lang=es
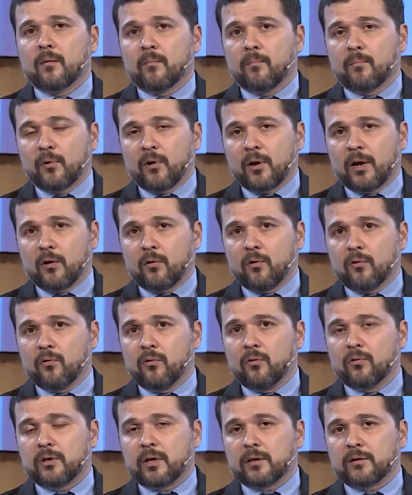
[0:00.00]
por la
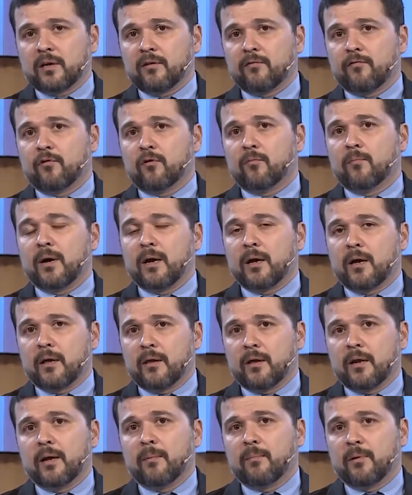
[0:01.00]
conducta transformada
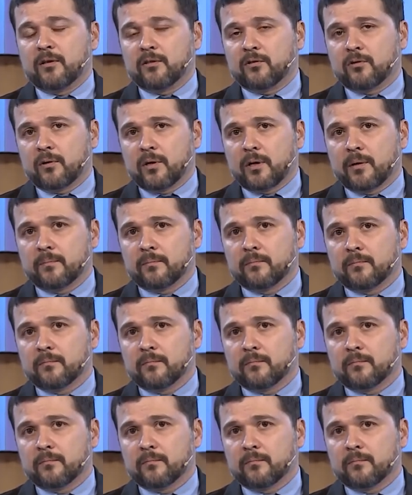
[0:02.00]
de la persona